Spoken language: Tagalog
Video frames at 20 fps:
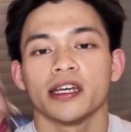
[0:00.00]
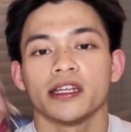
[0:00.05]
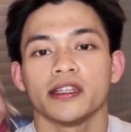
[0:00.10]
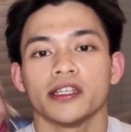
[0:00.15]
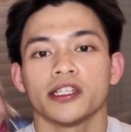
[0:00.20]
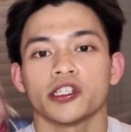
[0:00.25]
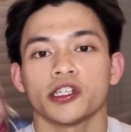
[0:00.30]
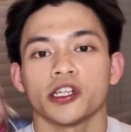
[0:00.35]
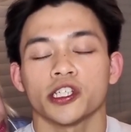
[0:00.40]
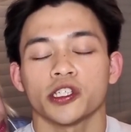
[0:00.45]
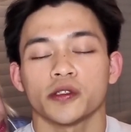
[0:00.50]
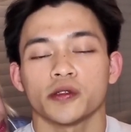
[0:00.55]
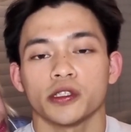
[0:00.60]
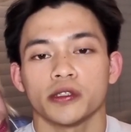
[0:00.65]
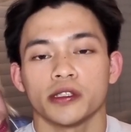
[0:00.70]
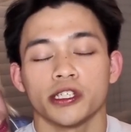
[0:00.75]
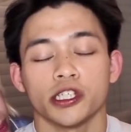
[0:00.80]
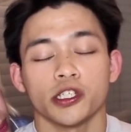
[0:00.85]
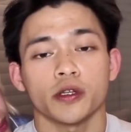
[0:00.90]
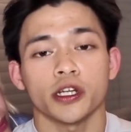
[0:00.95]
disres-
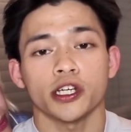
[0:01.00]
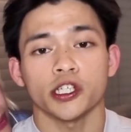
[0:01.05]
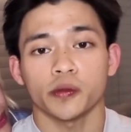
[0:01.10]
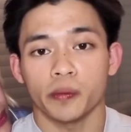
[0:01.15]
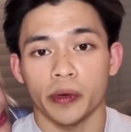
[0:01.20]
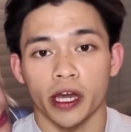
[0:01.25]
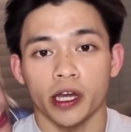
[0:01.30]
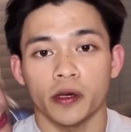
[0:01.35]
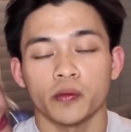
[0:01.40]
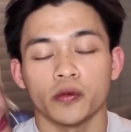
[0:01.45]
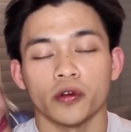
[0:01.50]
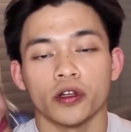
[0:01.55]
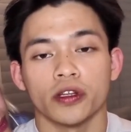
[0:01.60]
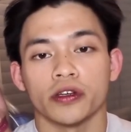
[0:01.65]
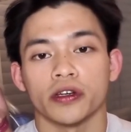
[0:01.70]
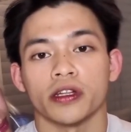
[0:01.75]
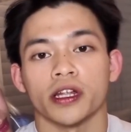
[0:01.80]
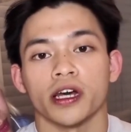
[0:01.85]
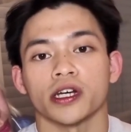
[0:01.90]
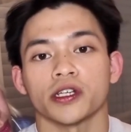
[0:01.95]
disrespectful
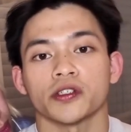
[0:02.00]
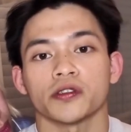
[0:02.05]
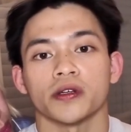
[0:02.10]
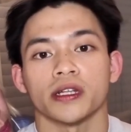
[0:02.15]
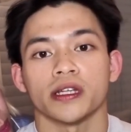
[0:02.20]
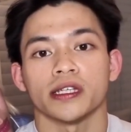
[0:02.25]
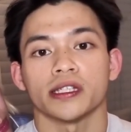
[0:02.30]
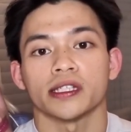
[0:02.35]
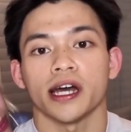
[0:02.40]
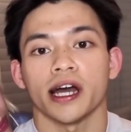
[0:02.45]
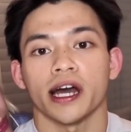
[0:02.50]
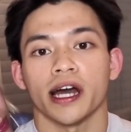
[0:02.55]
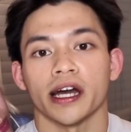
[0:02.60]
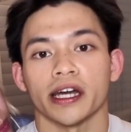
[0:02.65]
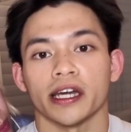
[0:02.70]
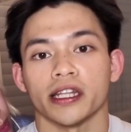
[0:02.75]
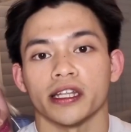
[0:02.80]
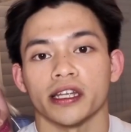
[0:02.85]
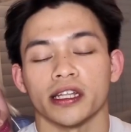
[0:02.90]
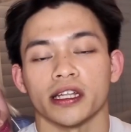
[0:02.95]
yon actually sa
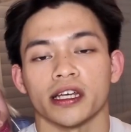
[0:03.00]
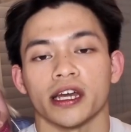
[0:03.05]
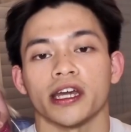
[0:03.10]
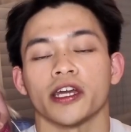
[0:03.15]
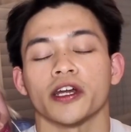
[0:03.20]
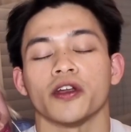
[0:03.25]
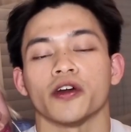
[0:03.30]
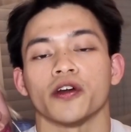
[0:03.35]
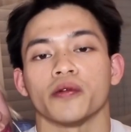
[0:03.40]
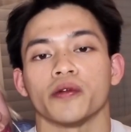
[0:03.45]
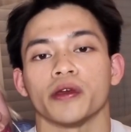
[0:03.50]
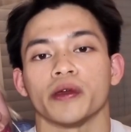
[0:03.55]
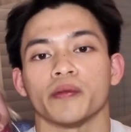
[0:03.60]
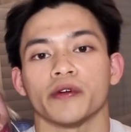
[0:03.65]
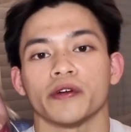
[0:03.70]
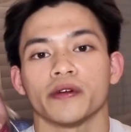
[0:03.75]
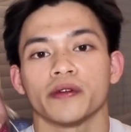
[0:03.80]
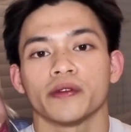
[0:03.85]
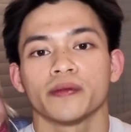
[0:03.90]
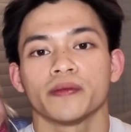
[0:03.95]
akin and kay Chloe
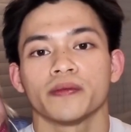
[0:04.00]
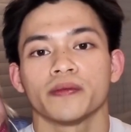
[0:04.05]
po.